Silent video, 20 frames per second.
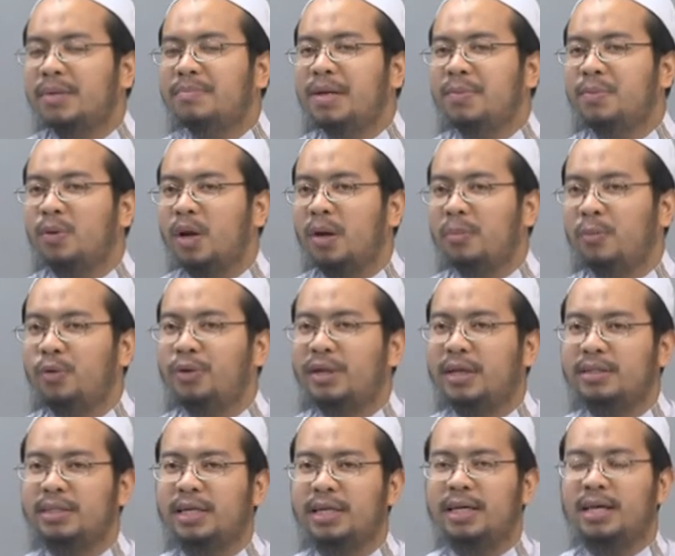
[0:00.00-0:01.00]
จะมีผลบุญ
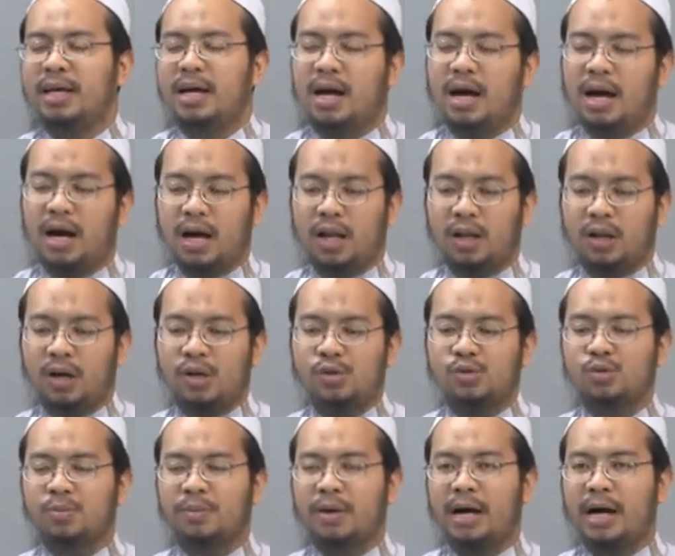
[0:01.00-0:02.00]
นะที่อัลลอฮฺ
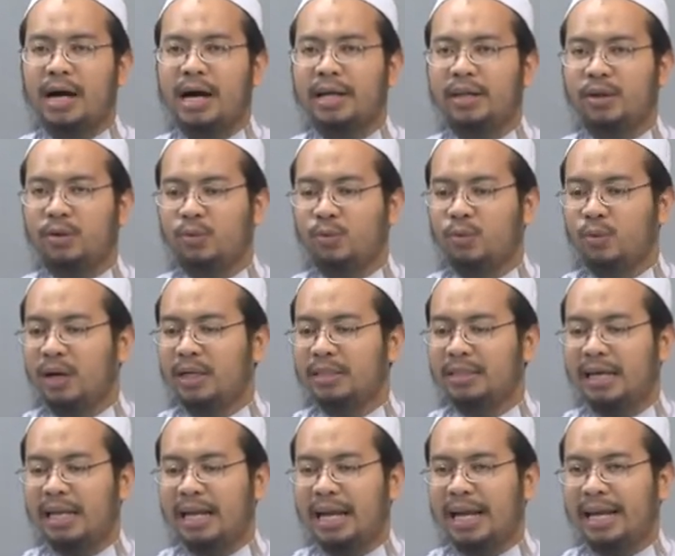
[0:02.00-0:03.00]
สุบฮานะฮูวา
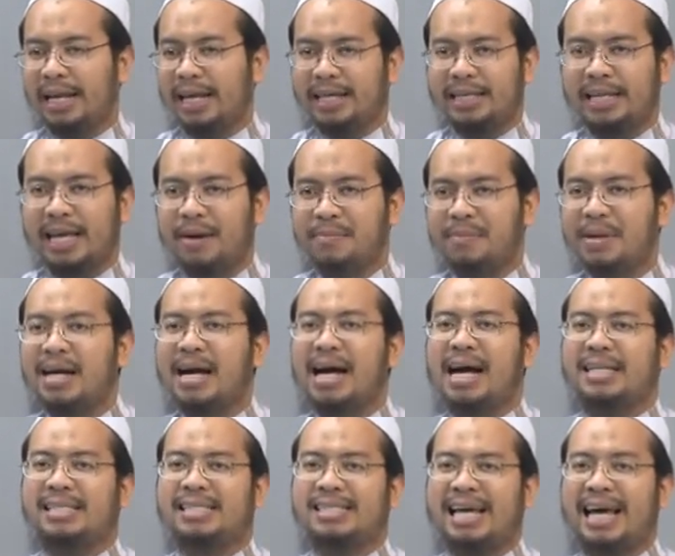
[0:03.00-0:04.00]
ตาลาเนี่ยยังไม่
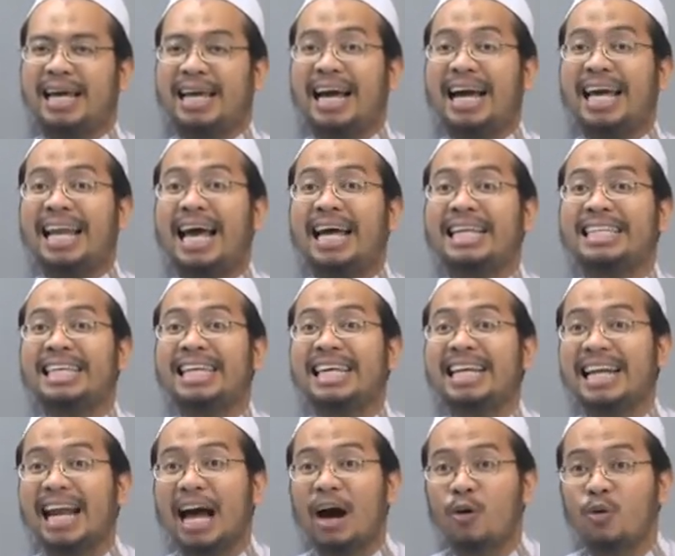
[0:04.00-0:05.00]
ขาดสายขณะ
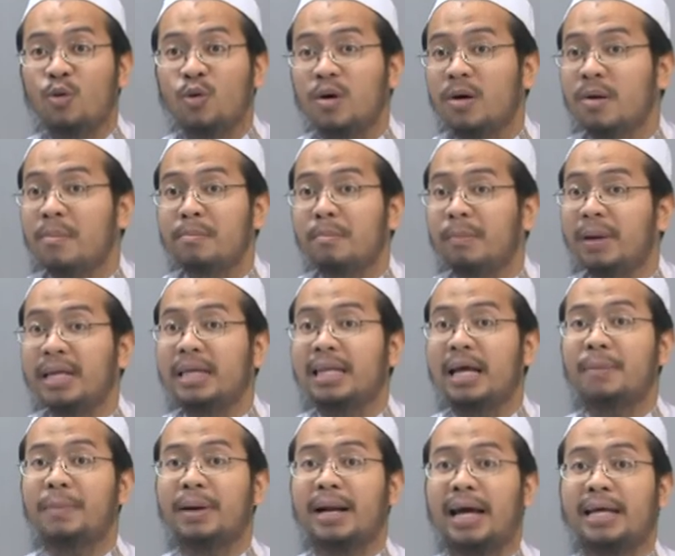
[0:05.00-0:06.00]
ที่เราไม่ได้
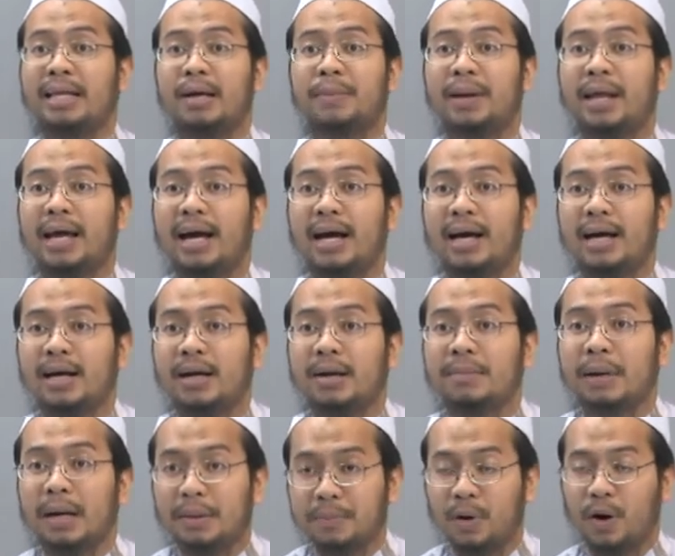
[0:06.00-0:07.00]
ทำอะไรทำอะไรฮะ
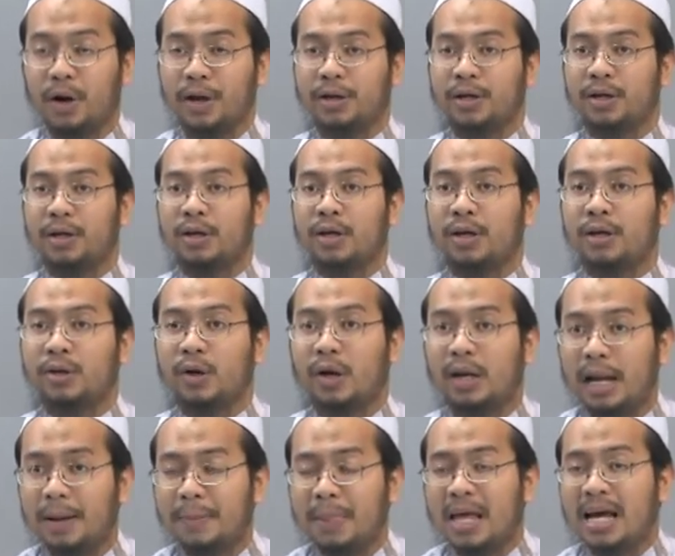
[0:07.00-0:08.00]
พักผ่อนนอ
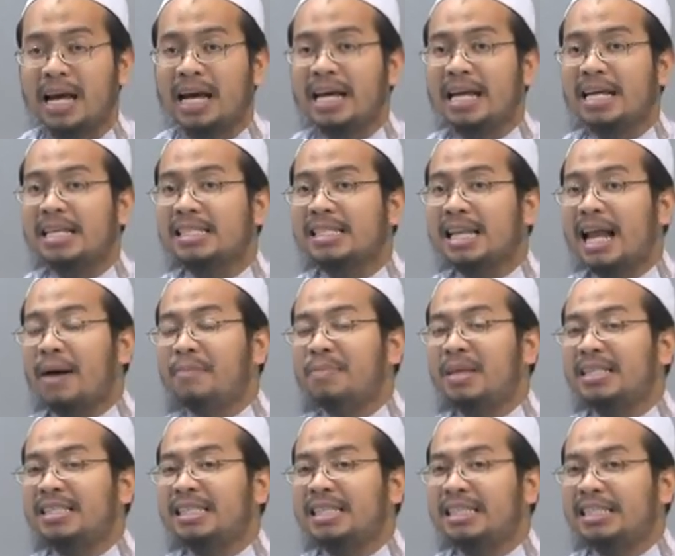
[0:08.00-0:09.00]
นหลับอิสลาม
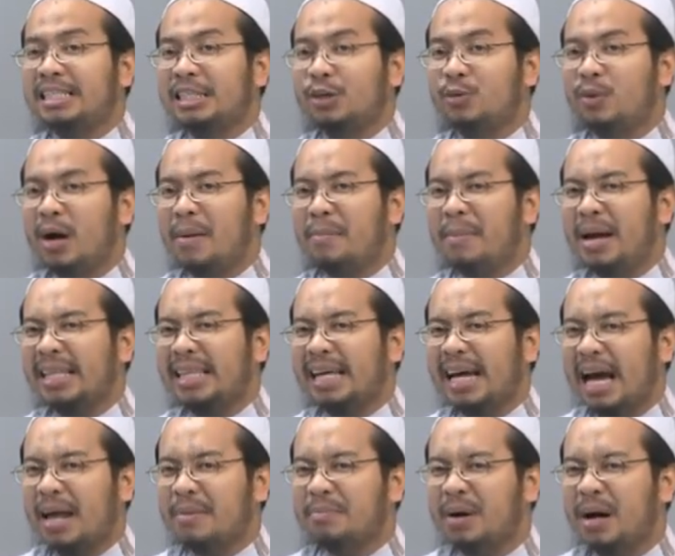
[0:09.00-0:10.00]
เนี่ยจึงถือว่าแม้แต่
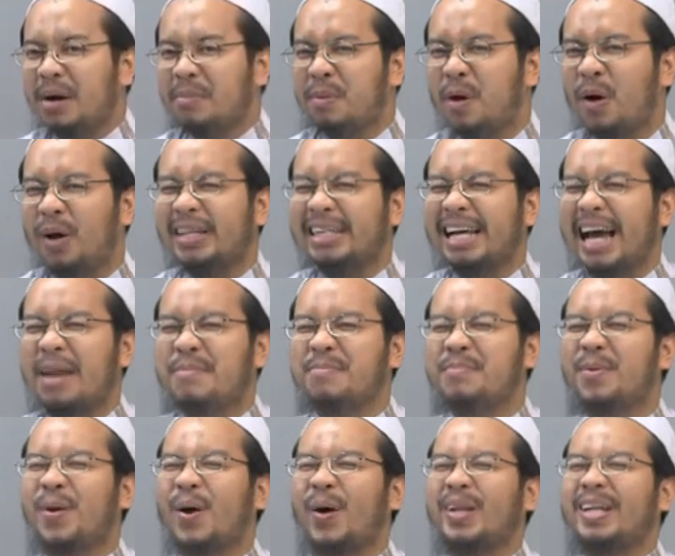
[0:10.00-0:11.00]
การพักผ่อนการ
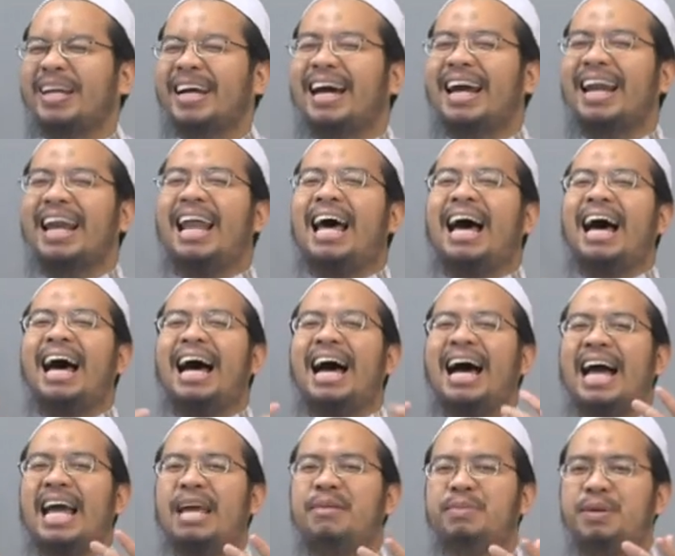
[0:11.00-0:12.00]
ผ่อนคลา
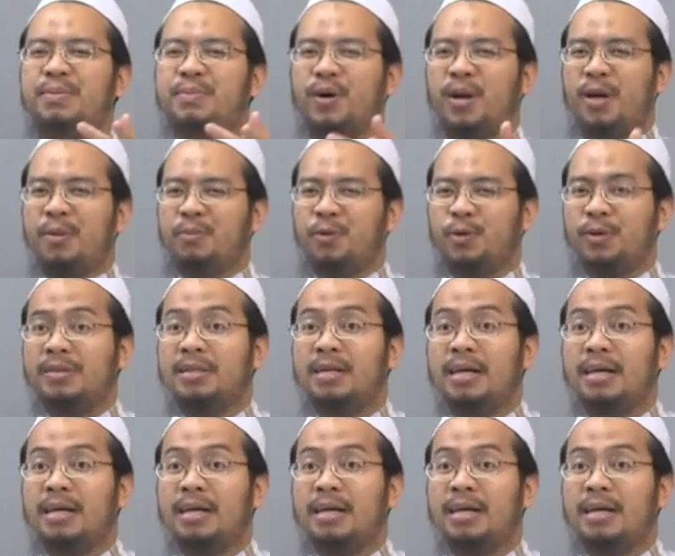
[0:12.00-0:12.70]
ยมีผลบุญ